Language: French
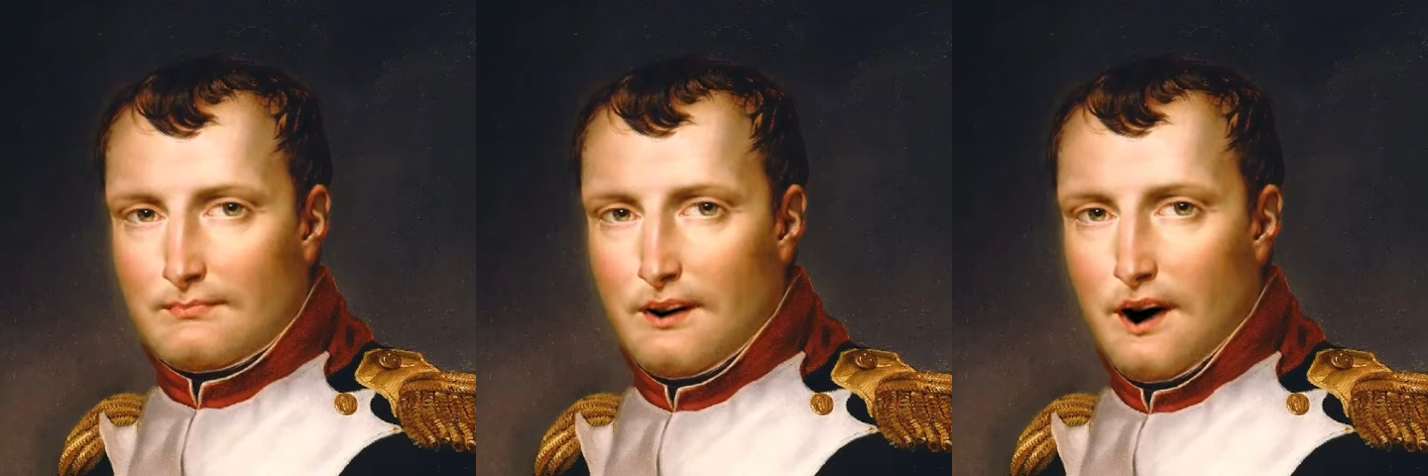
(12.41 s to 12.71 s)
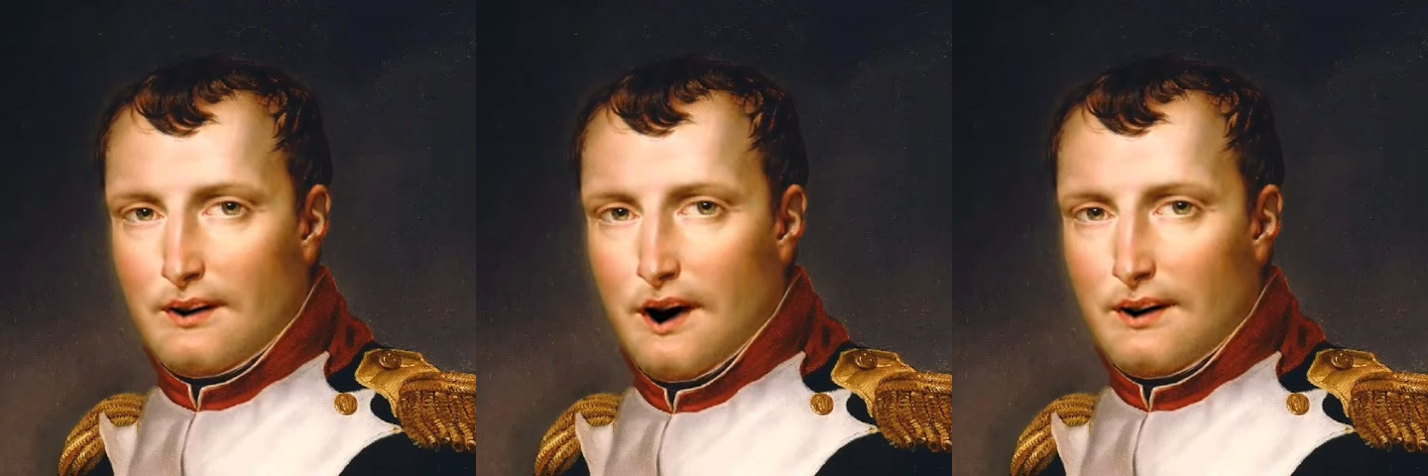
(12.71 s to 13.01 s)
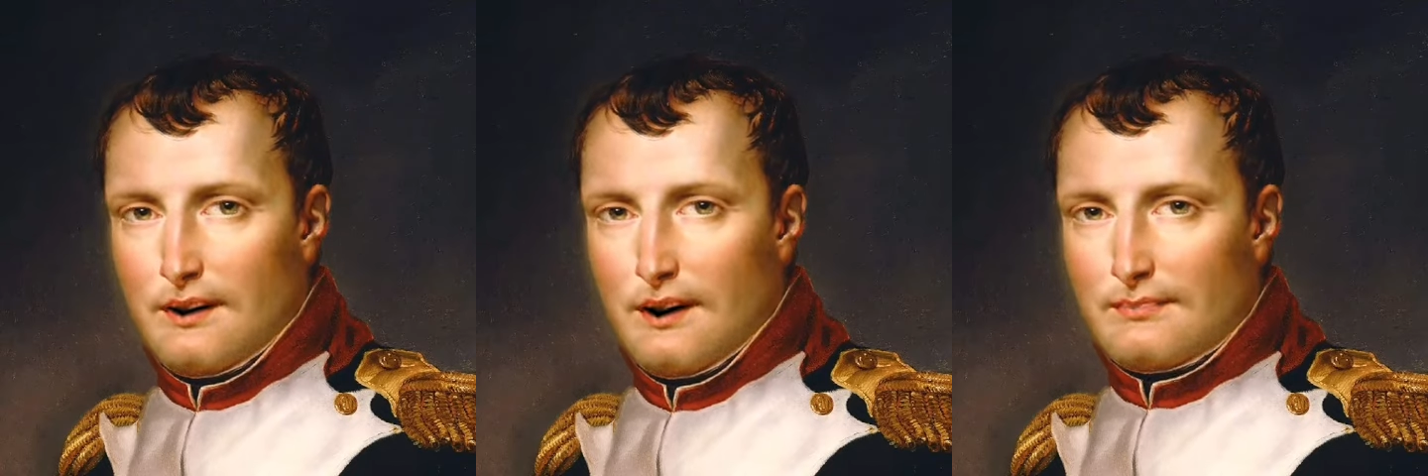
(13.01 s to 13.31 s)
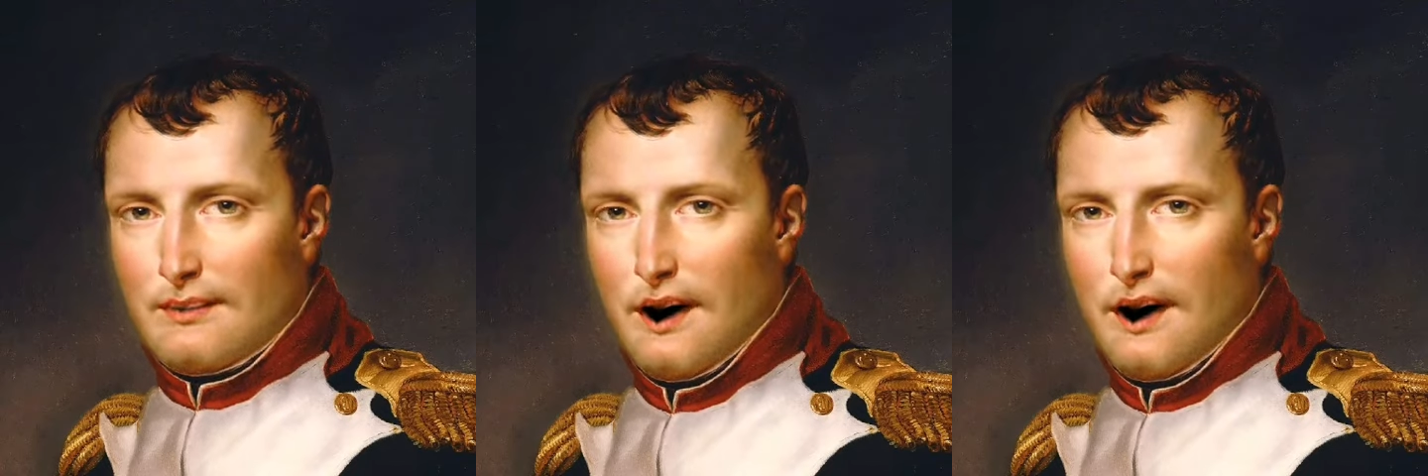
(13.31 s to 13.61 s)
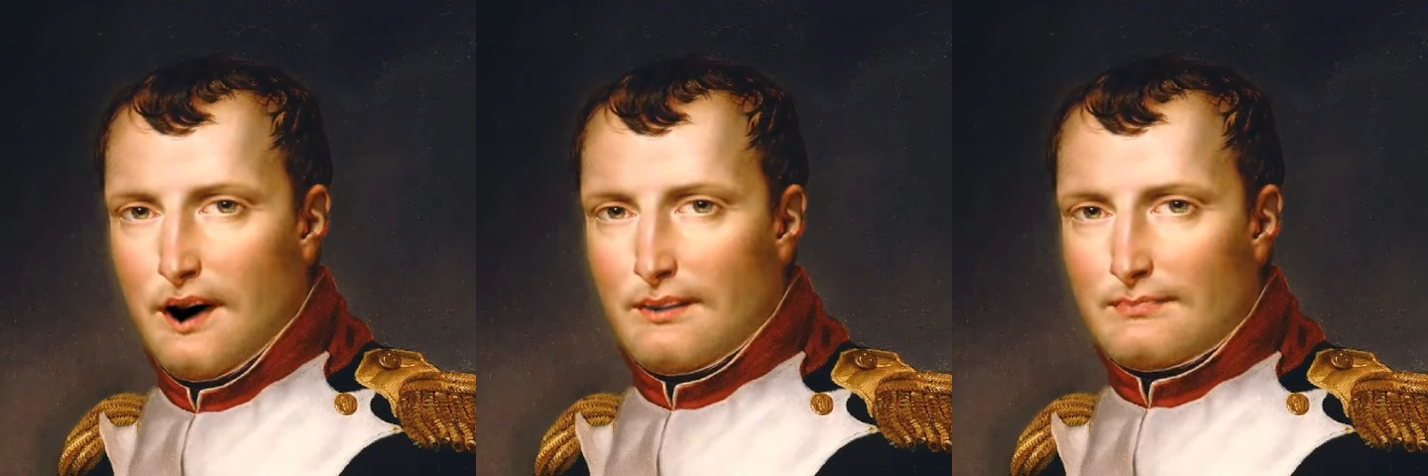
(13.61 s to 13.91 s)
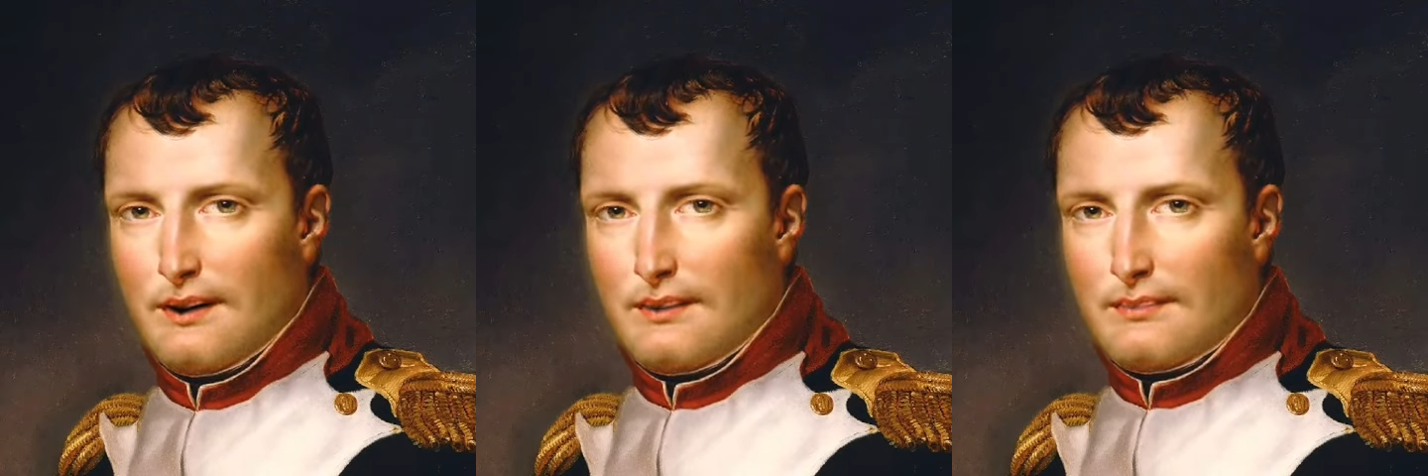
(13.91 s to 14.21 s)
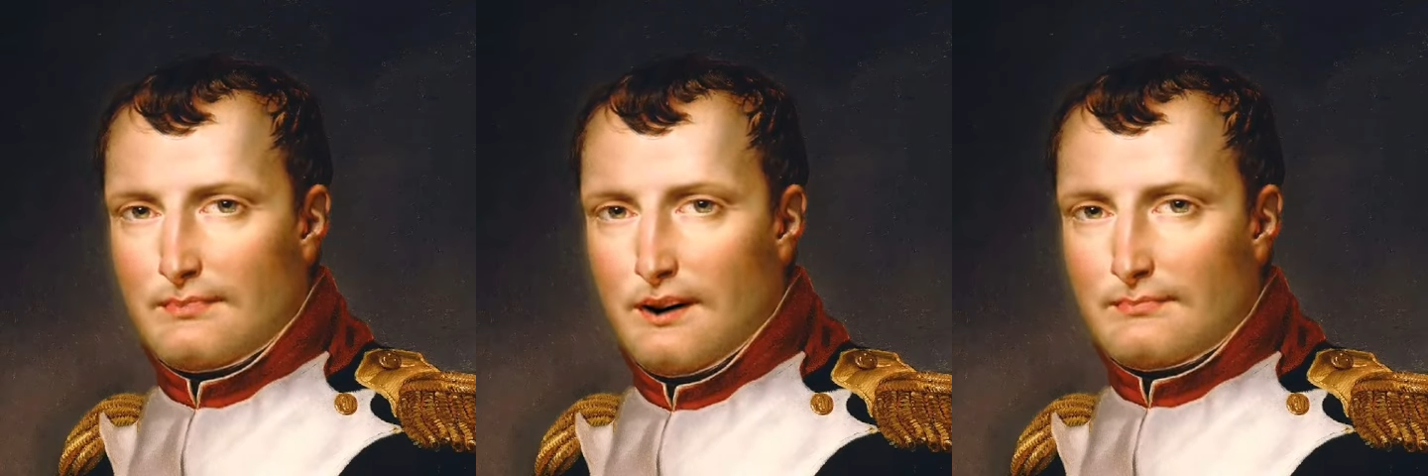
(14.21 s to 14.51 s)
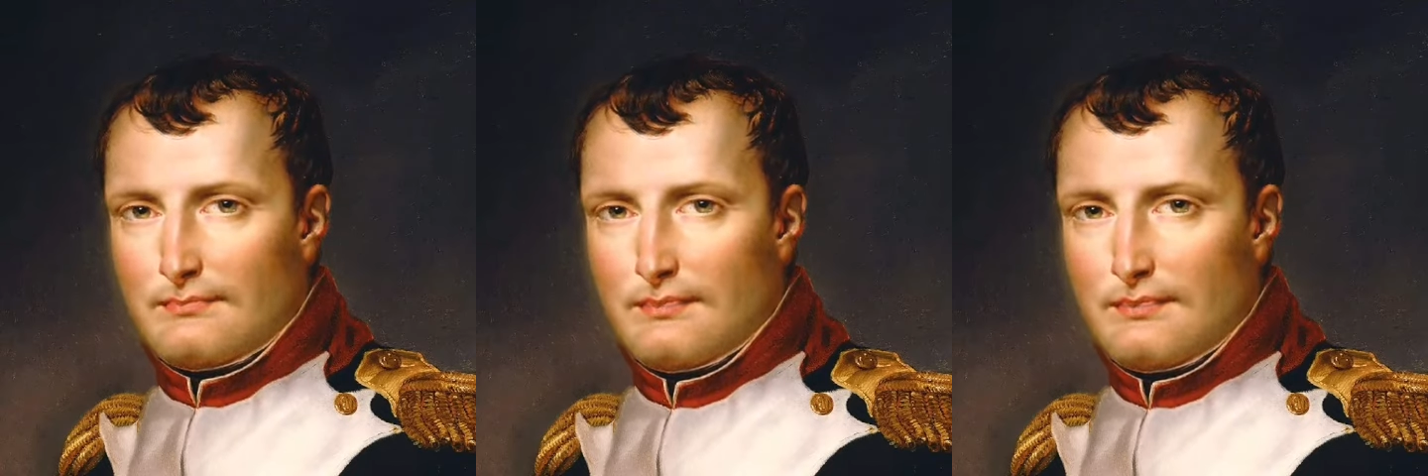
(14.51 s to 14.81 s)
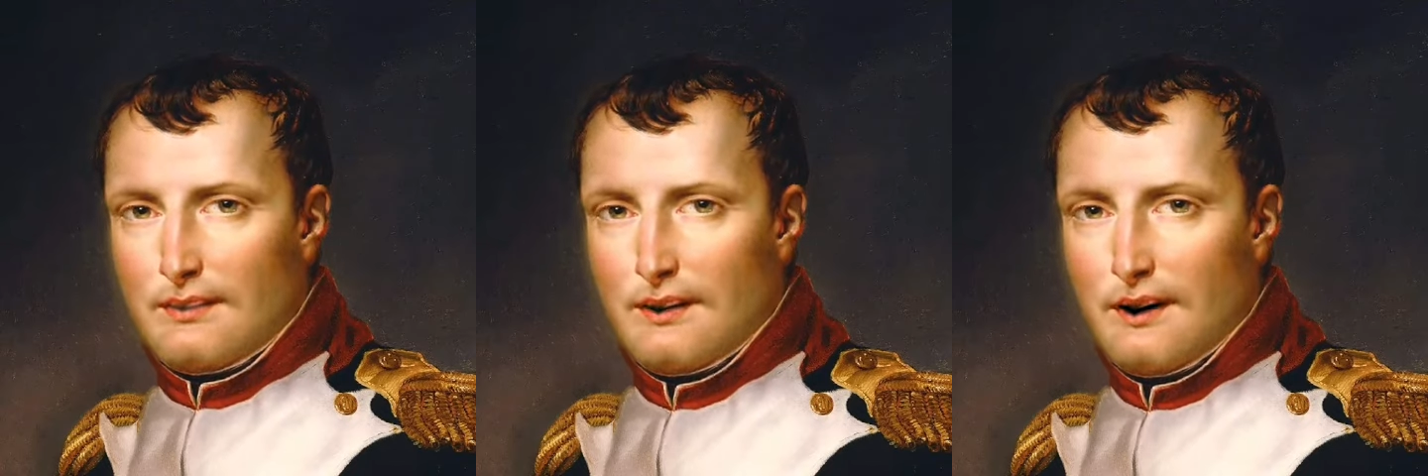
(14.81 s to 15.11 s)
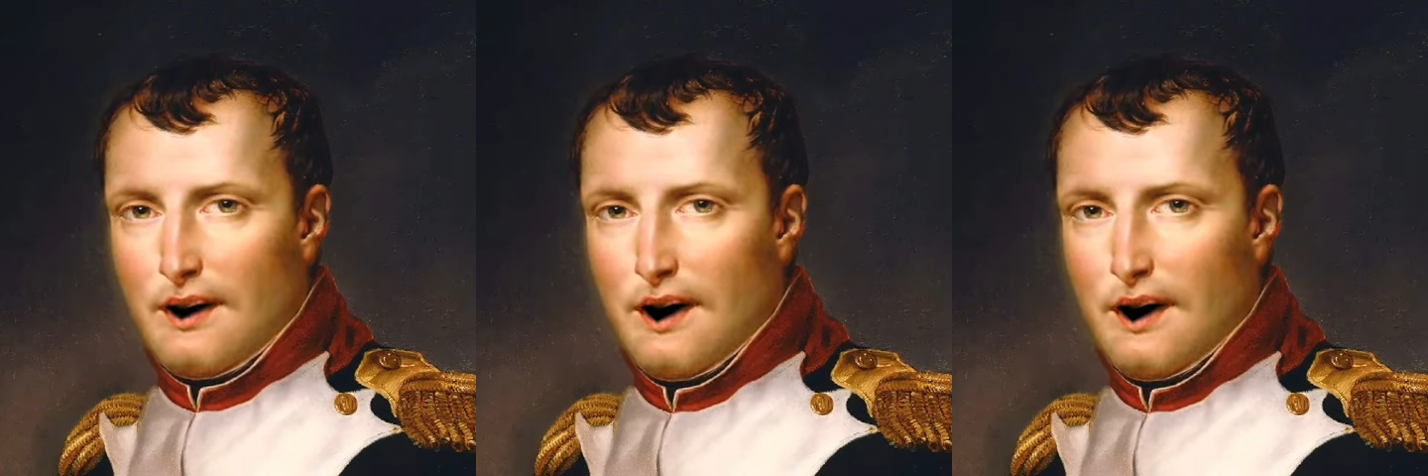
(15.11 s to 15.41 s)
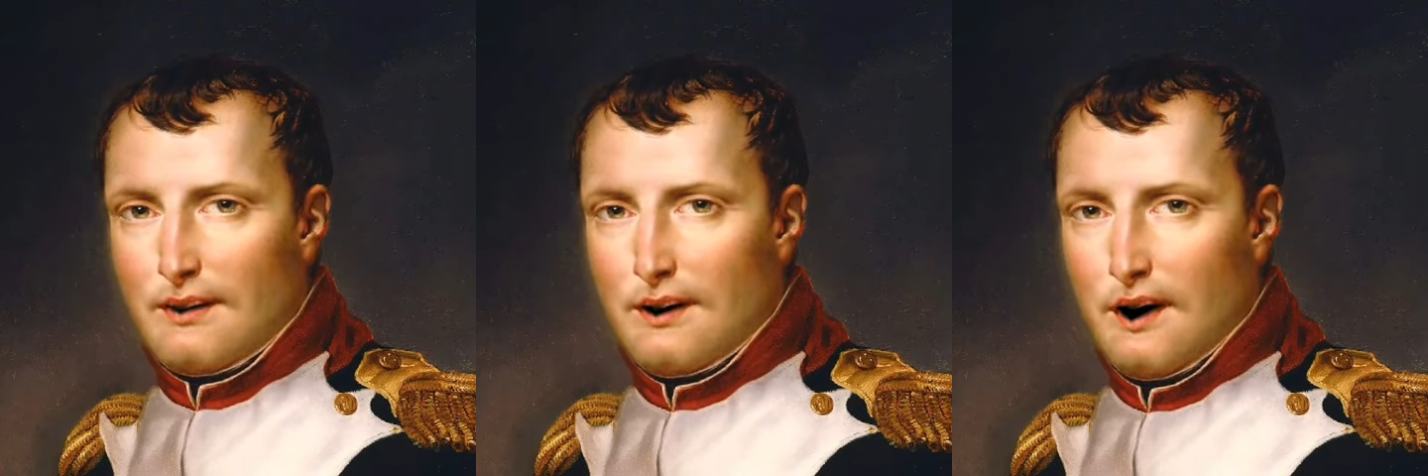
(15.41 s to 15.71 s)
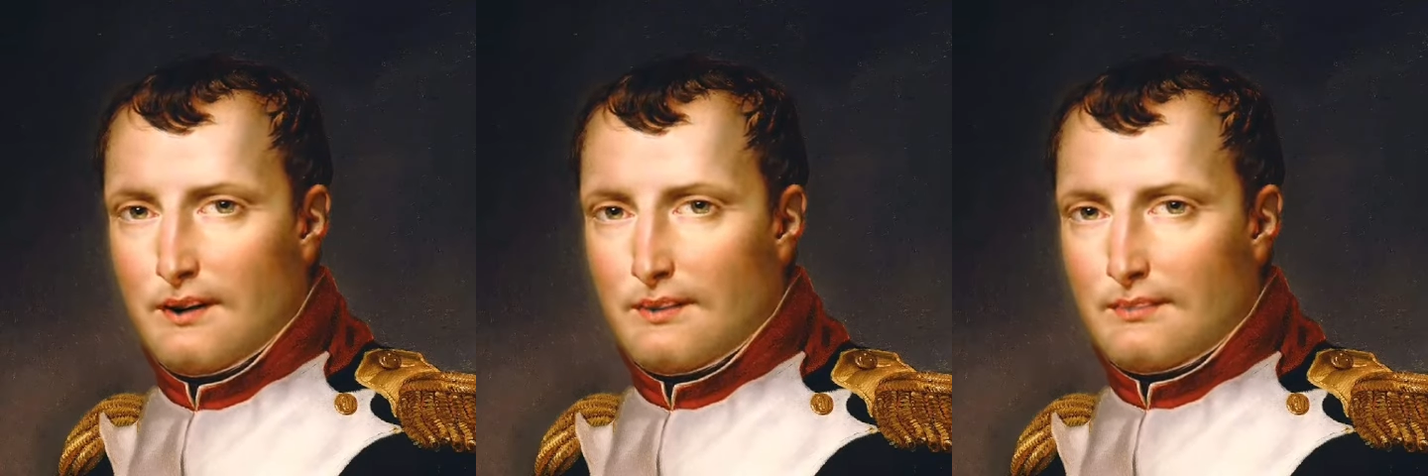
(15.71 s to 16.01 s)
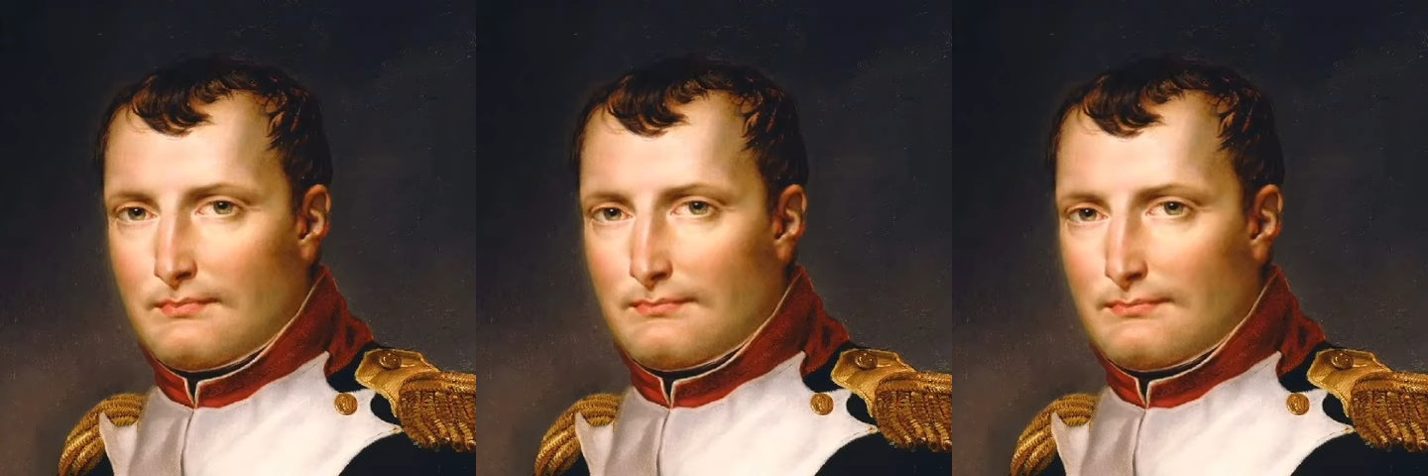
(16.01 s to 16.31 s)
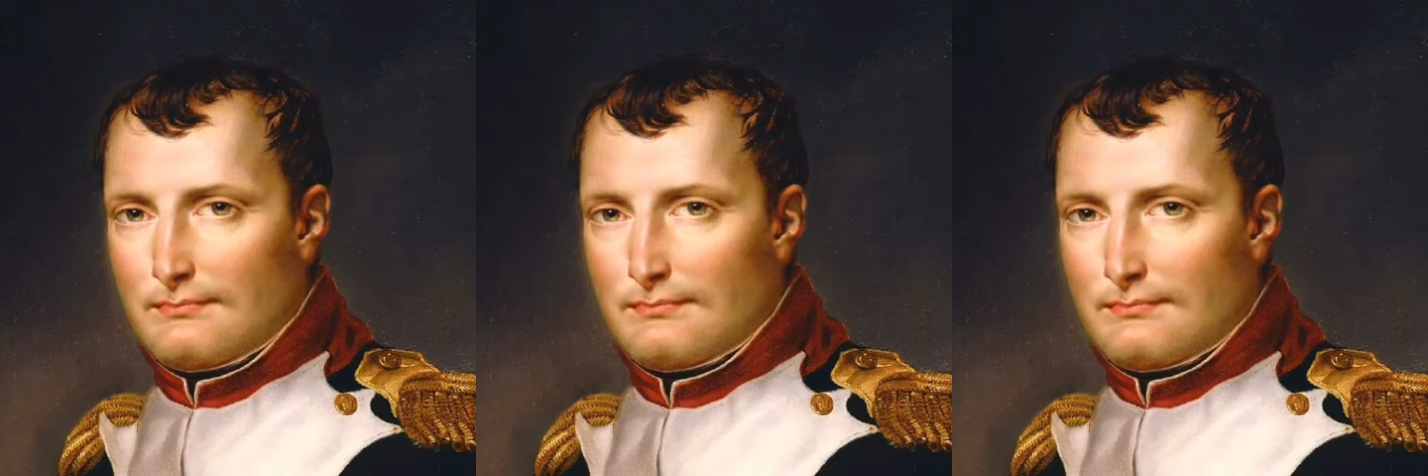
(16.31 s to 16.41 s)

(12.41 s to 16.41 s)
Je suis le fils de Charles Bonaparte et de Laetitia Ramonino.